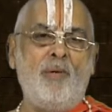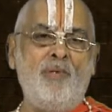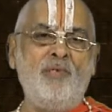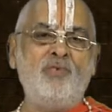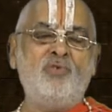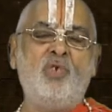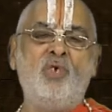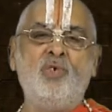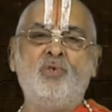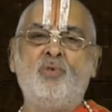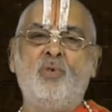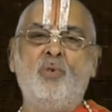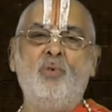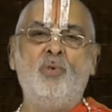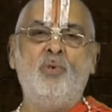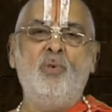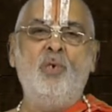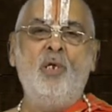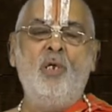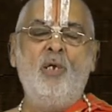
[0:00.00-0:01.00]

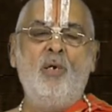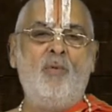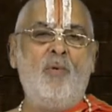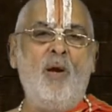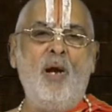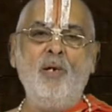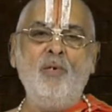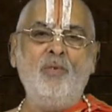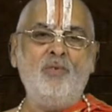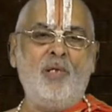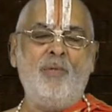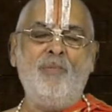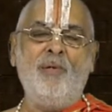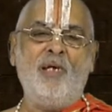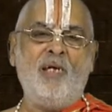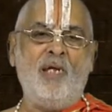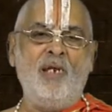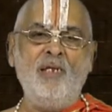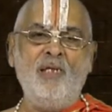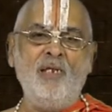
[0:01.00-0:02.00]
పరమశ్రేష్ఠులు వాళ్ళు
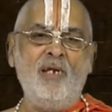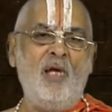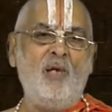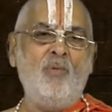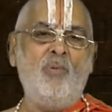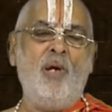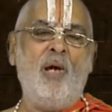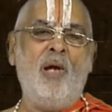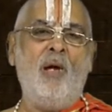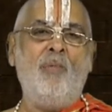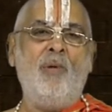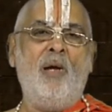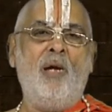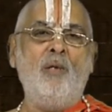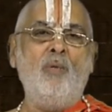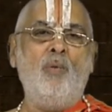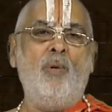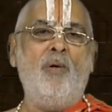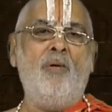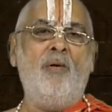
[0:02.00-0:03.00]
తమకు కలిగిన
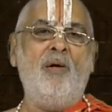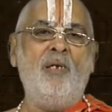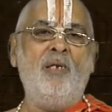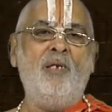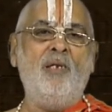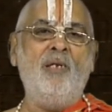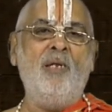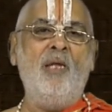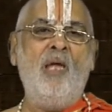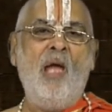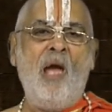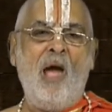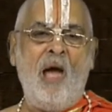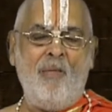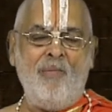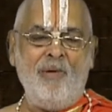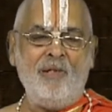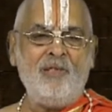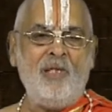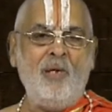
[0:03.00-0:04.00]
అనుభవాన్ని
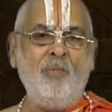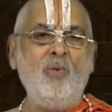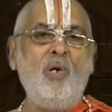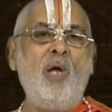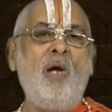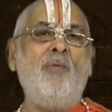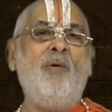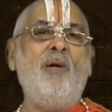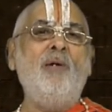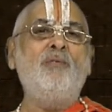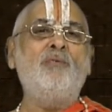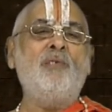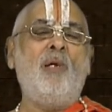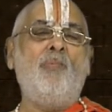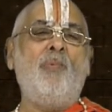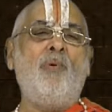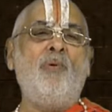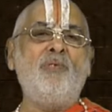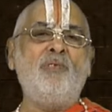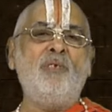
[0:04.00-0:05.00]
అబద్ధముగా వాళ్ళు
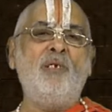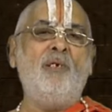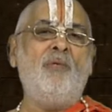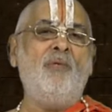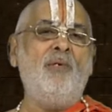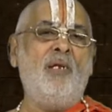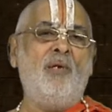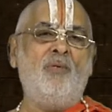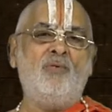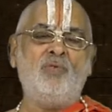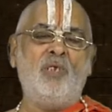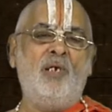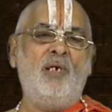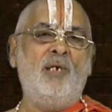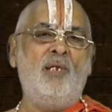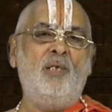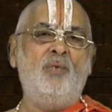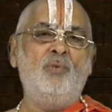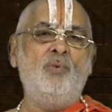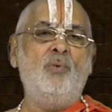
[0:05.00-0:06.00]
చెప్పవలసినటువంటి
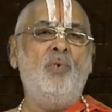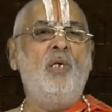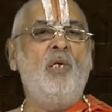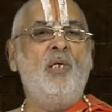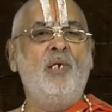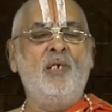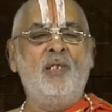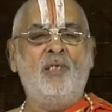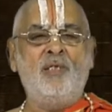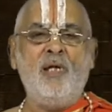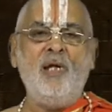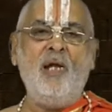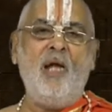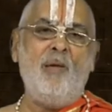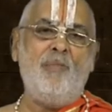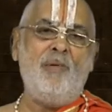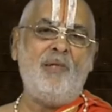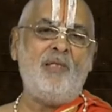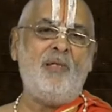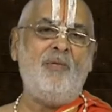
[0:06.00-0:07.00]
అవసరం లేదు
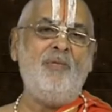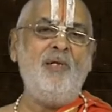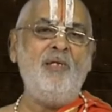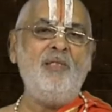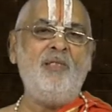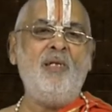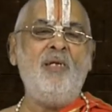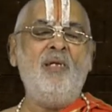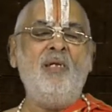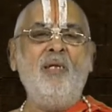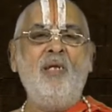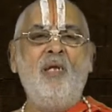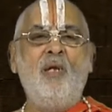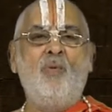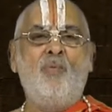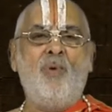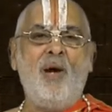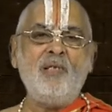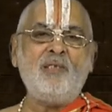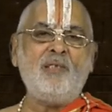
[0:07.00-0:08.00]
నిజంగా అబద్ధమైతే
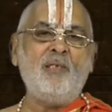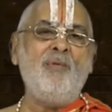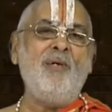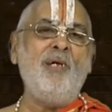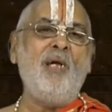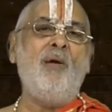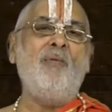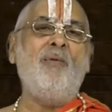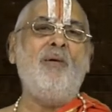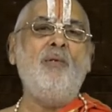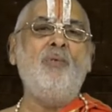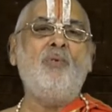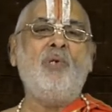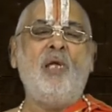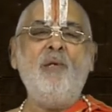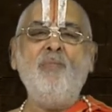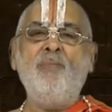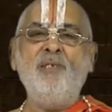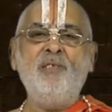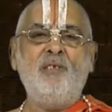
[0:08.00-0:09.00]
వాస్తవంగా వాళ్ళు
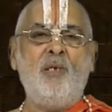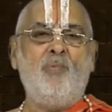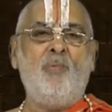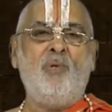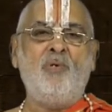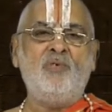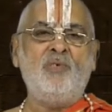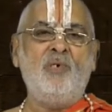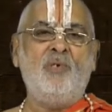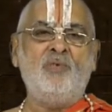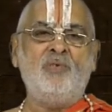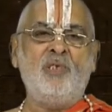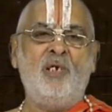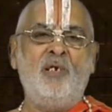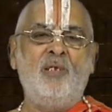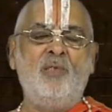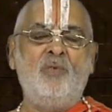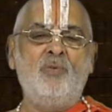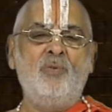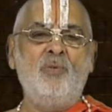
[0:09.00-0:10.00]
కల్పించి చెప్పవలసిన
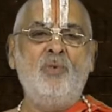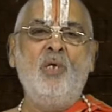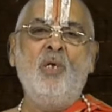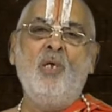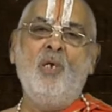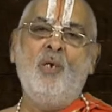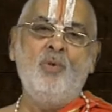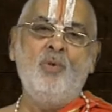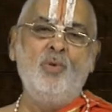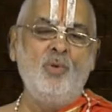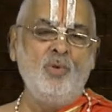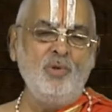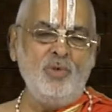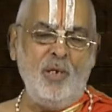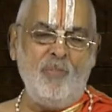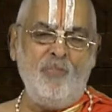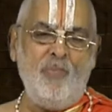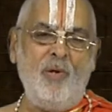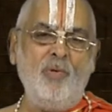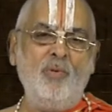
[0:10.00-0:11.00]
అవసరం లేదు నువ్వు
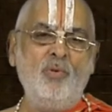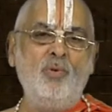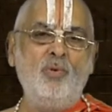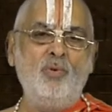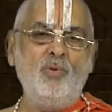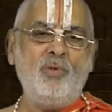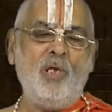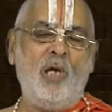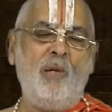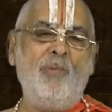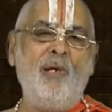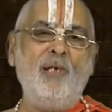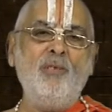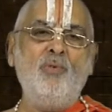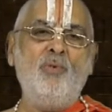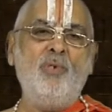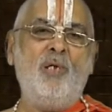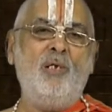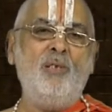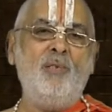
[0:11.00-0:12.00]
చెప్పావు నువ్వు
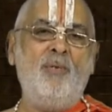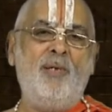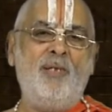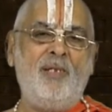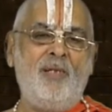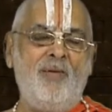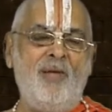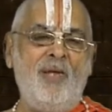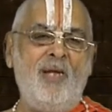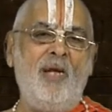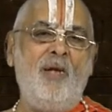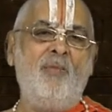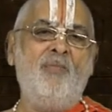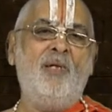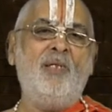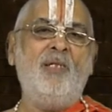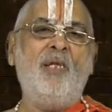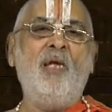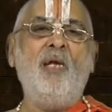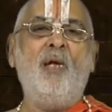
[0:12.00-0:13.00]
సామాన్యుడు కాదు వేదంగా
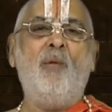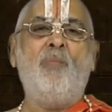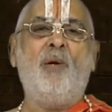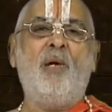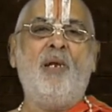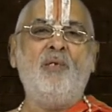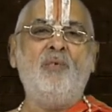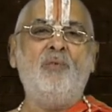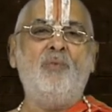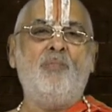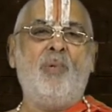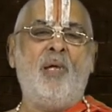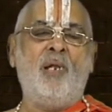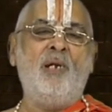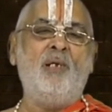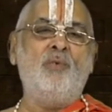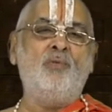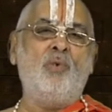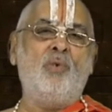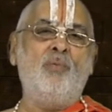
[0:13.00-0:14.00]
వేదాంగ పారంగ
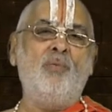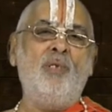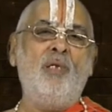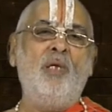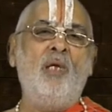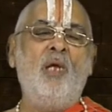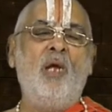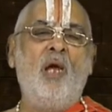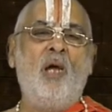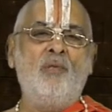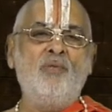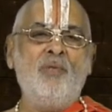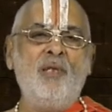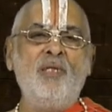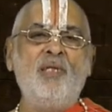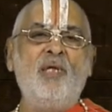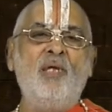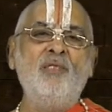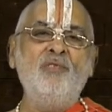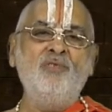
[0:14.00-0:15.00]
పారంగతుడివి
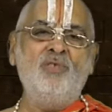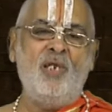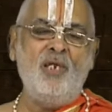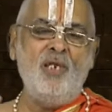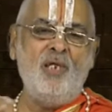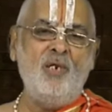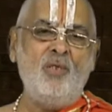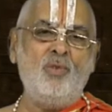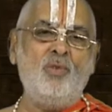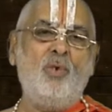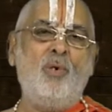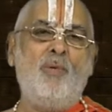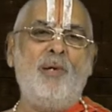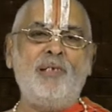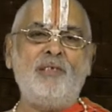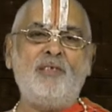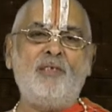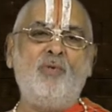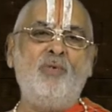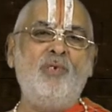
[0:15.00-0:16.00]
అందువల్ల ఏం జరిగినదో
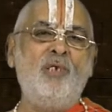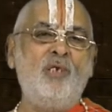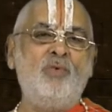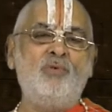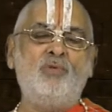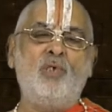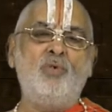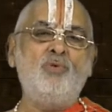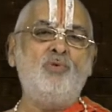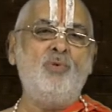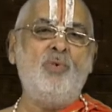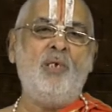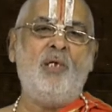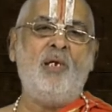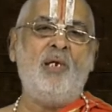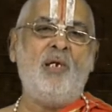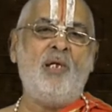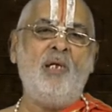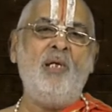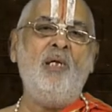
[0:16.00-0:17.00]
వాస్తవం నీకు తెలుసును
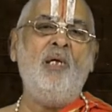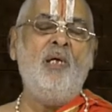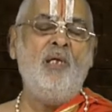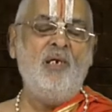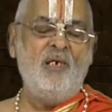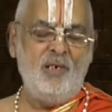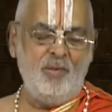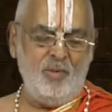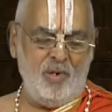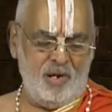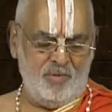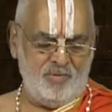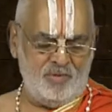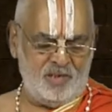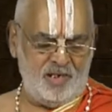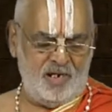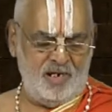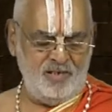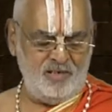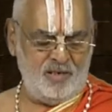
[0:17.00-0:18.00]
కనుక నీవు ఆ
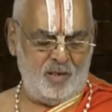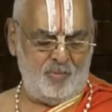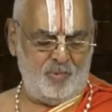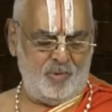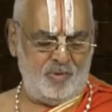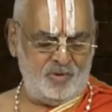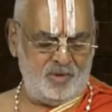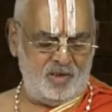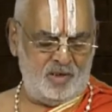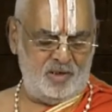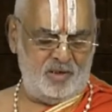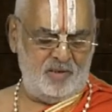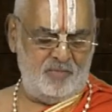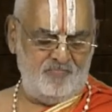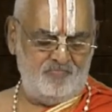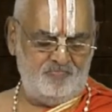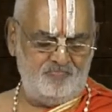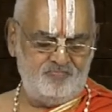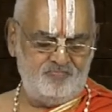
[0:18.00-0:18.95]
విషయాన్ని చెప్పవలసినది